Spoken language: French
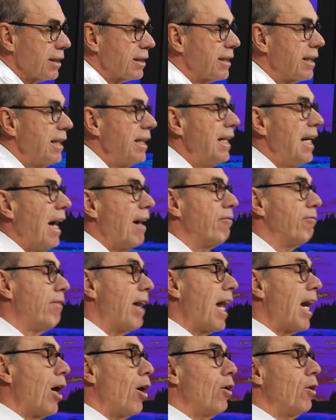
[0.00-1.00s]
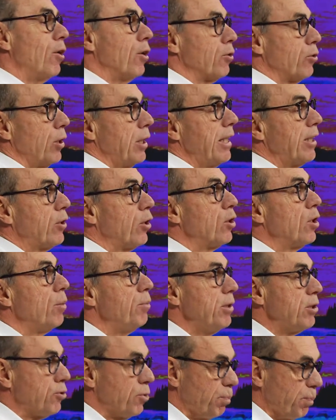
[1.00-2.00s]
c'est la valeur de
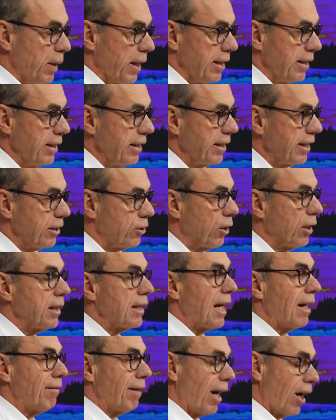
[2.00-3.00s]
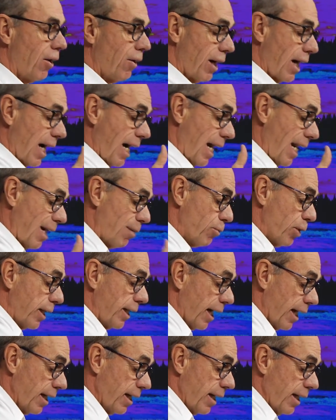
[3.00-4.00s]
l'économie du pays qui donne de la valeur à la
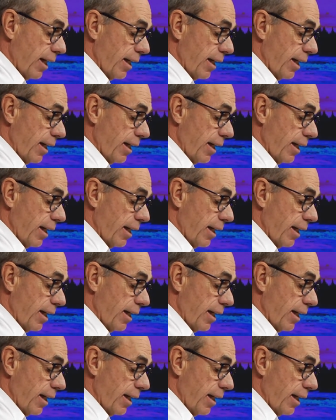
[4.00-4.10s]
monnaie.